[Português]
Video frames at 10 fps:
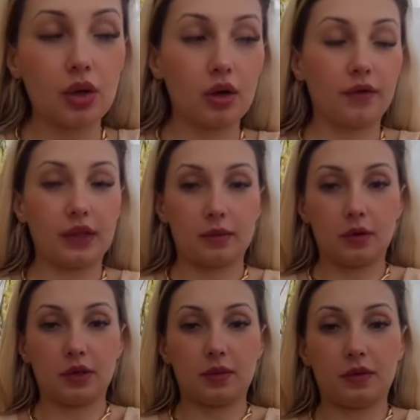eu só falar
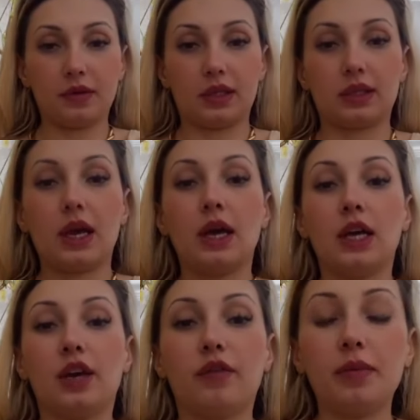uma coisa pra vocês.
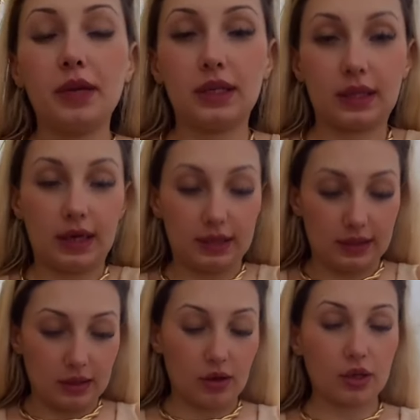Eu vou abrir as
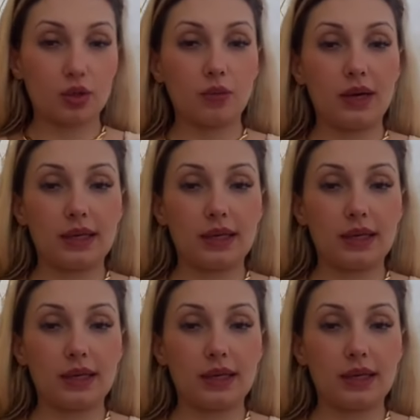cartas agora sobre